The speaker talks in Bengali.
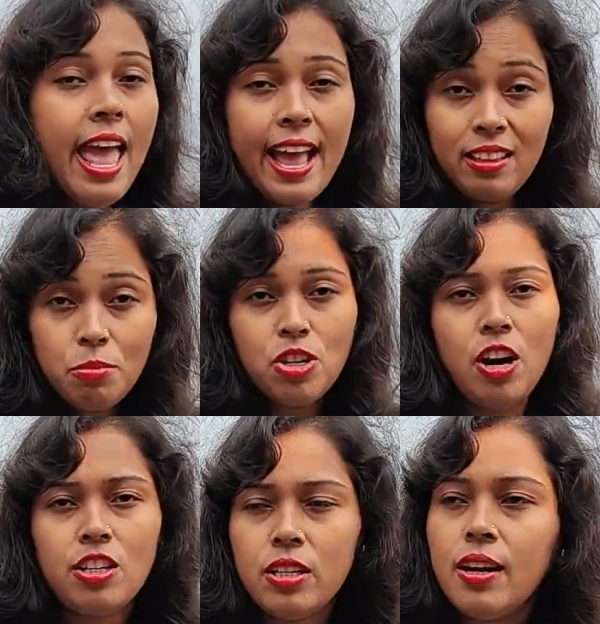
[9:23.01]
একদম
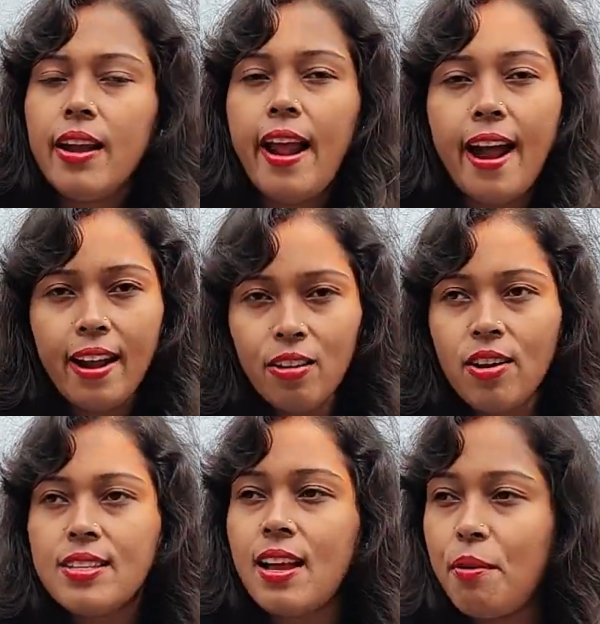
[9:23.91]
সঙ্গে সঙ্গে রান্না করে
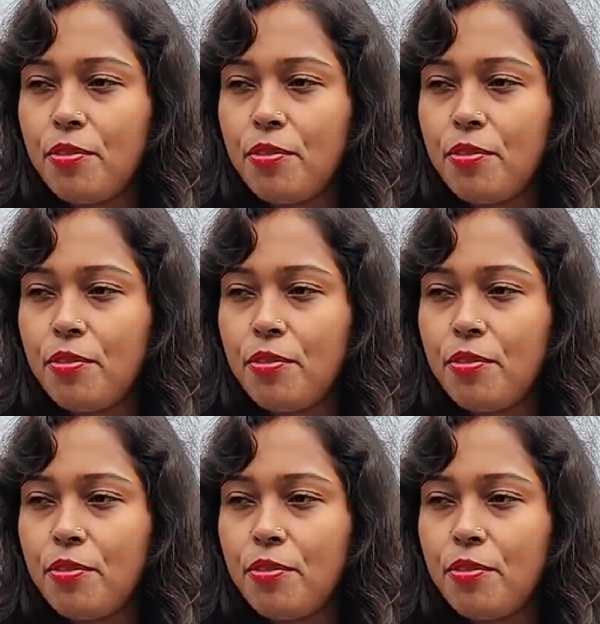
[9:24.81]
সার্ভ